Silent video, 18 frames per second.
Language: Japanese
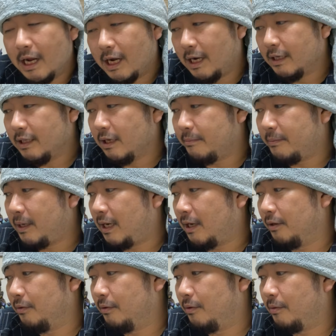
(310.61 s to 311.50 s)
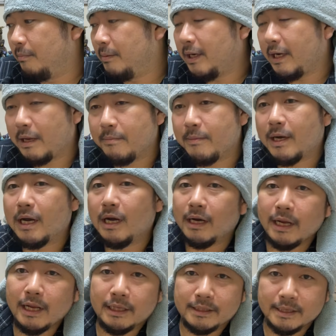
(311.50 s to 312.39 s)
あとは、まあ、あの、まあ、現場
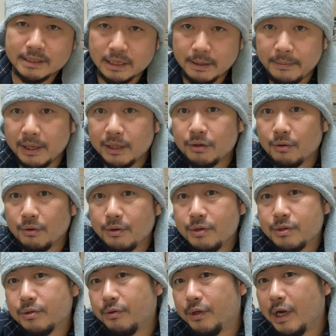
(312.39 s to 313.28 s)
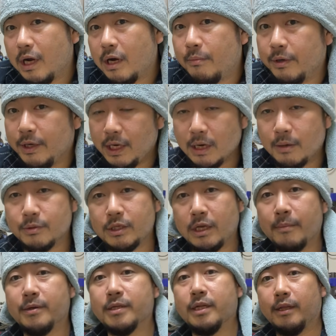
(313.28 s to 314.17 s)
関係だったらセメントの輸送なんかもいいかもし
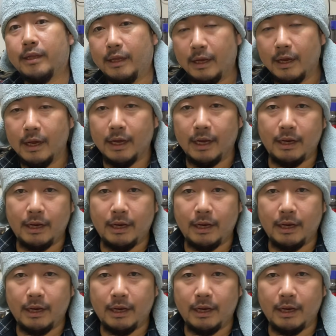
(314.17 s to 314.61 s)
れませんね。